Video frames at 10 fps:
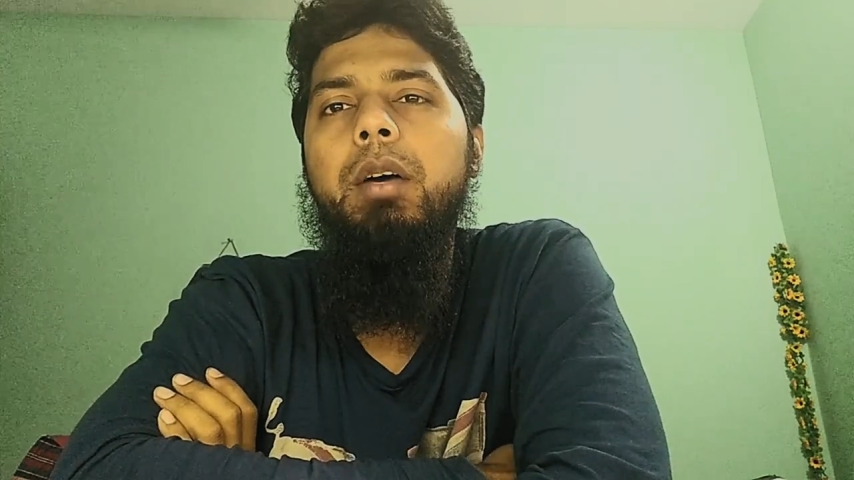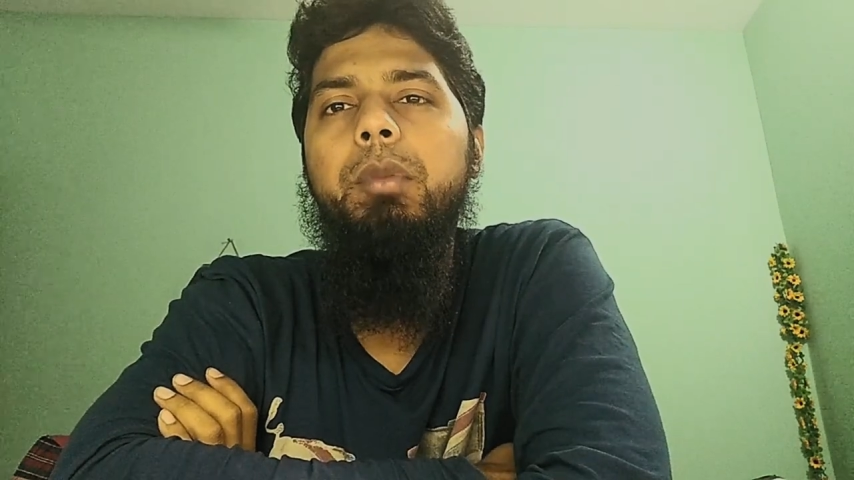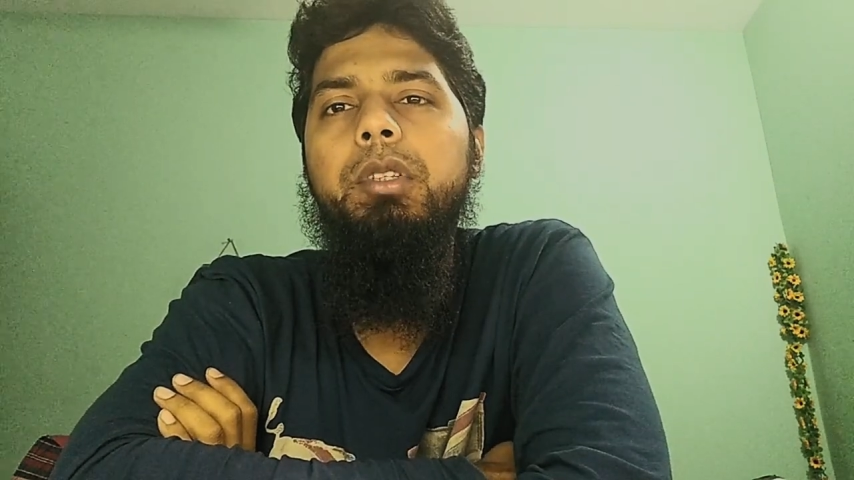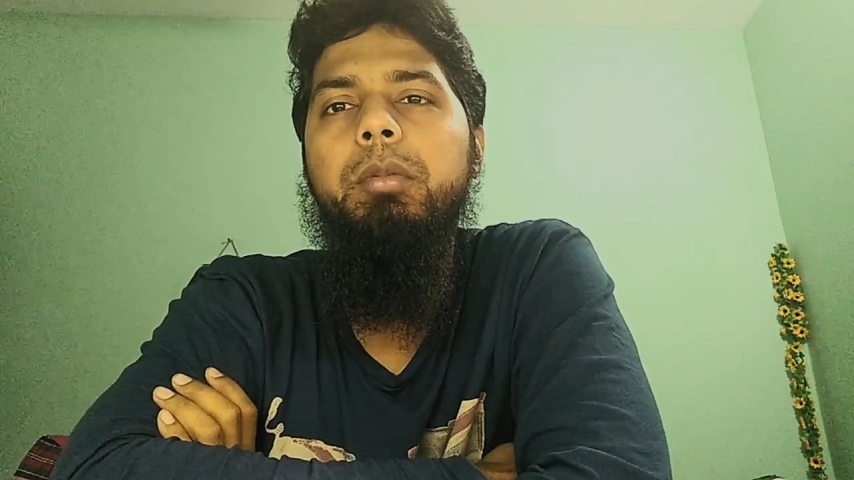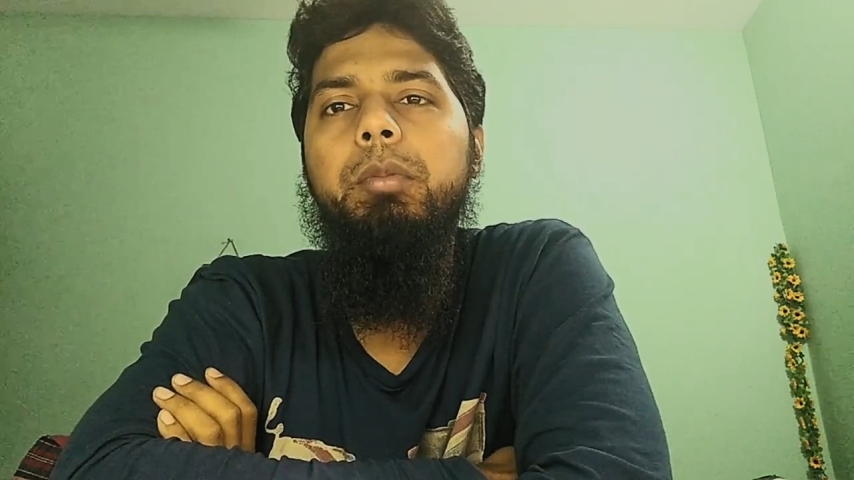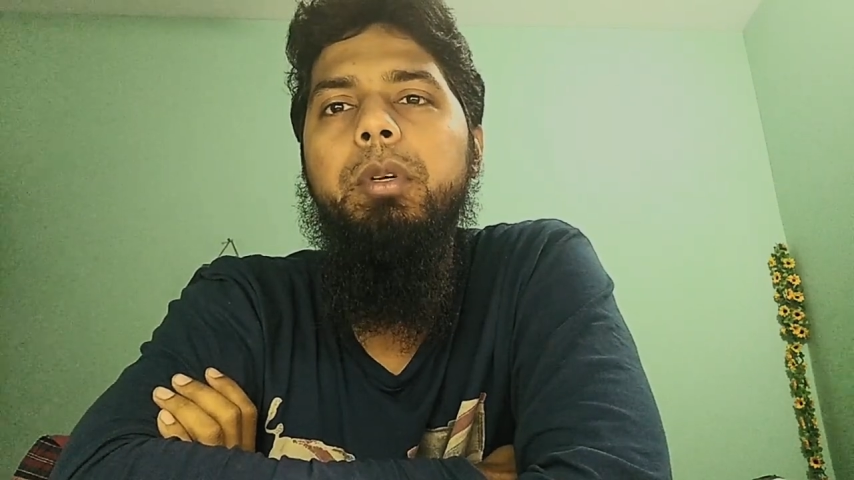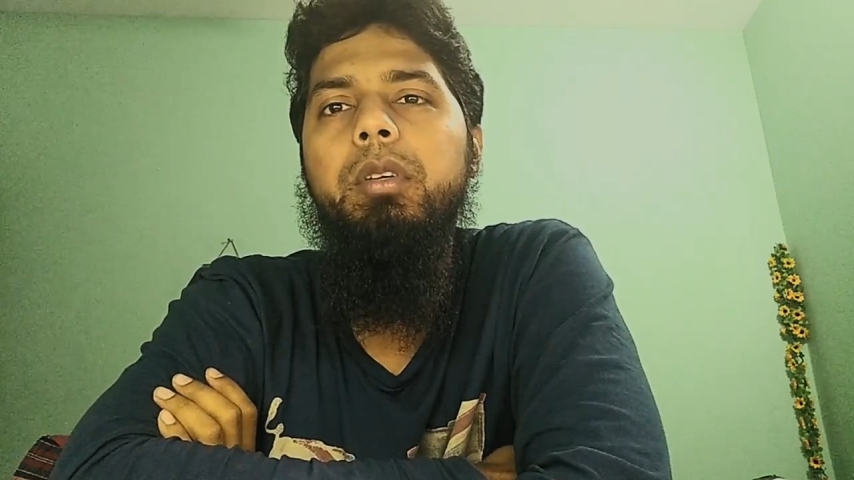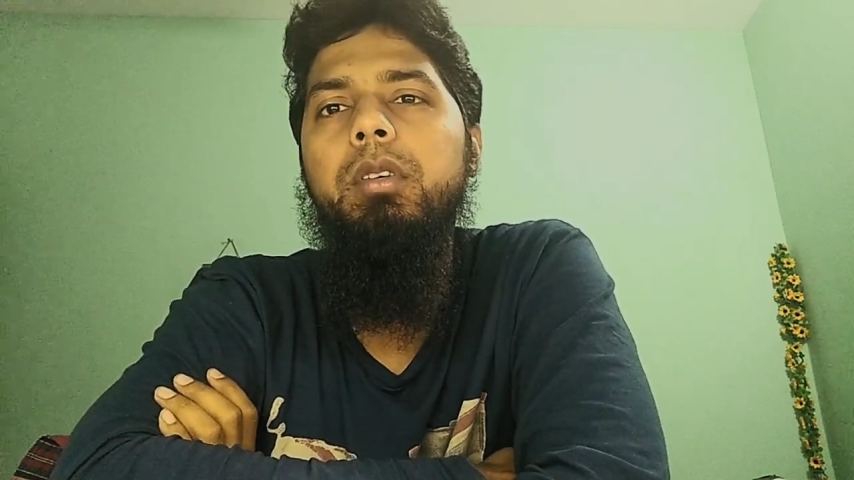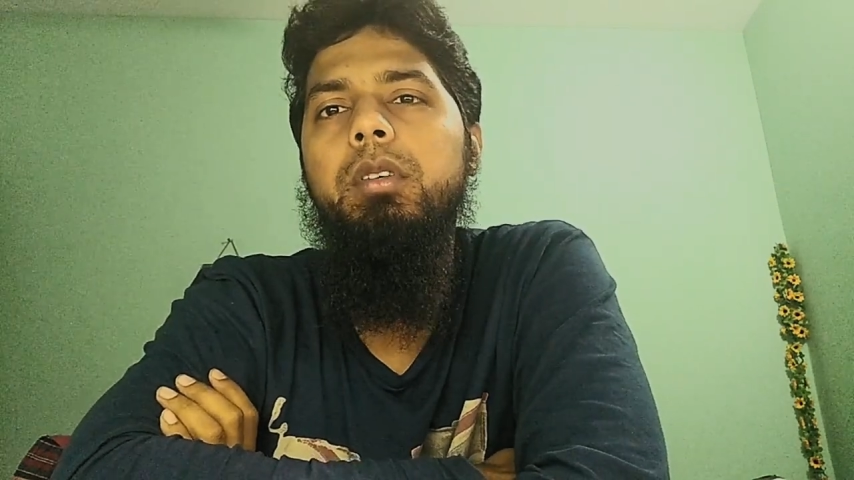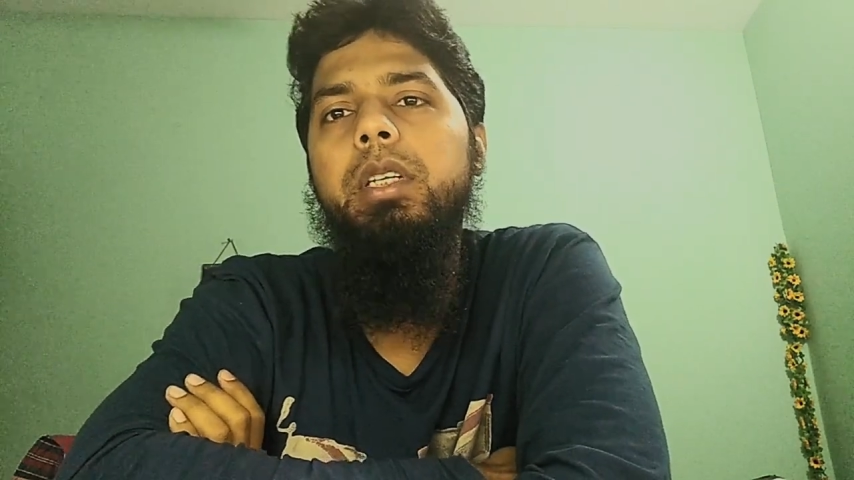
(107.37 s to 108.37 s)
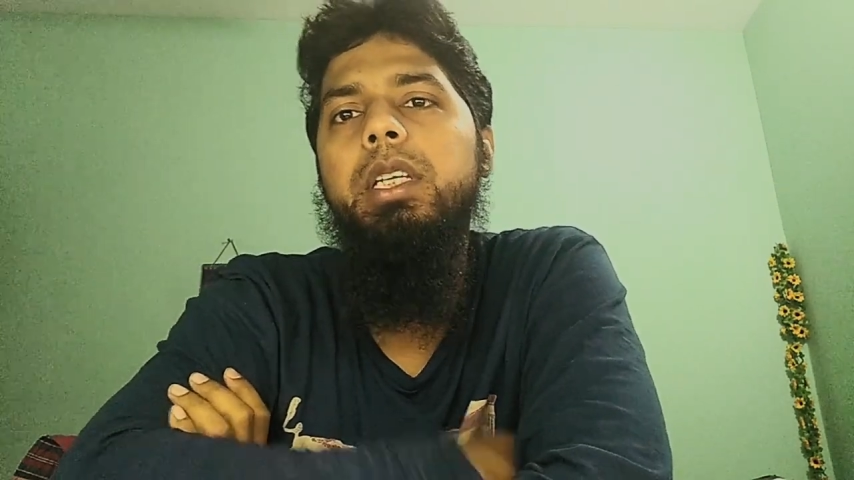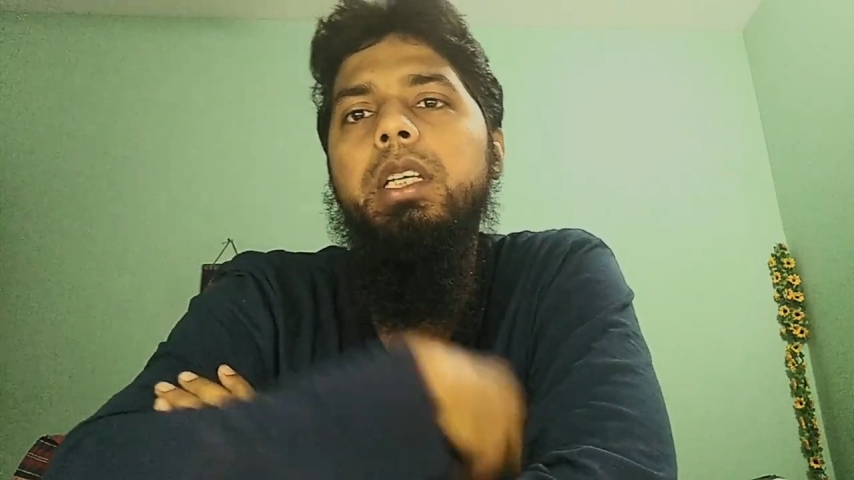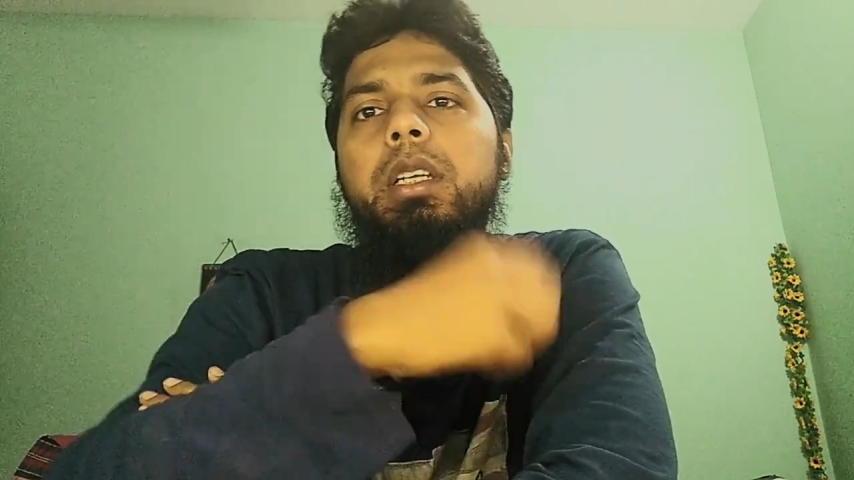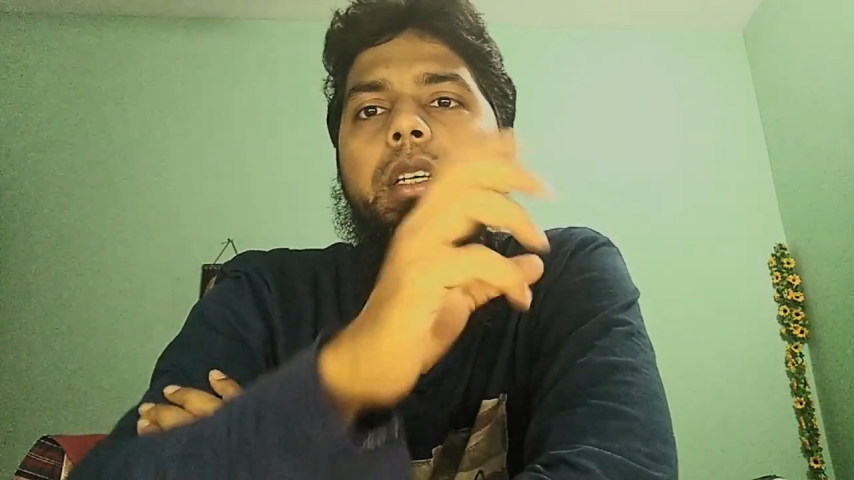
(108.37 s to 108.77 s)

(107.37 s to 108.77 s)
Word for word: মজার ব্যাপার হলো এটি